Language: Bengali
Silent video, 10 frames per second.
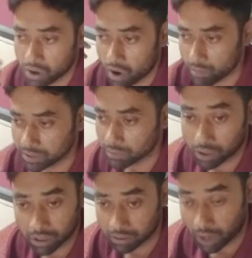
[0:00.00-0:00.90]
অমিত
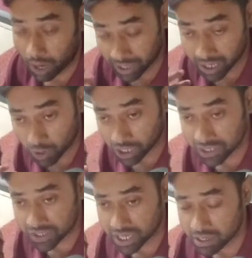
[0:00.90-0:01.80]
আমাকে বলেন
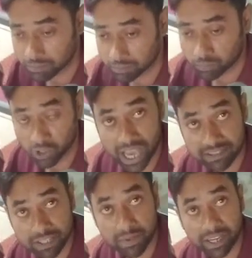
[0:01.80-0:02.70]
যে ফুলি
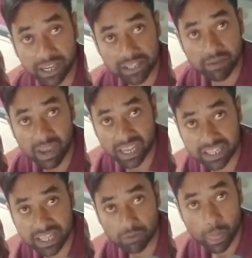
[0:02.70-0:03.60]
অ্যাক্সিস ব্যাংকের যে
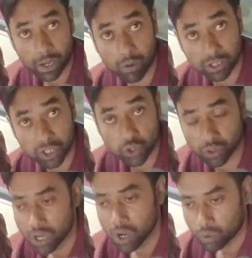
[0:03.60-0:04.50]
ম্যানেজার অমিত সুর
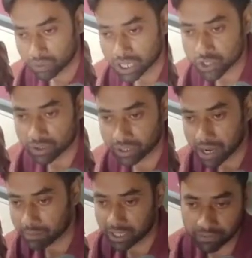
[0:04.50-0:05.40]
ওনার সঙ্গে
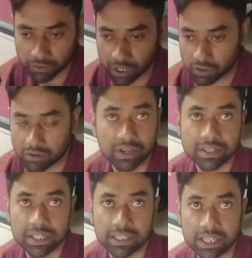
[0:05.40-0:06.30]
আমাকে ফোনে কনফারেন্সে
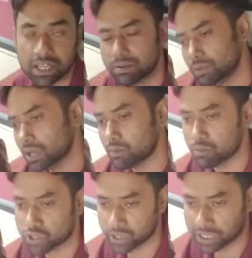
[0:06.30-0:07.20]
নিতে চান আমি বললাম অবশ্যই নিতে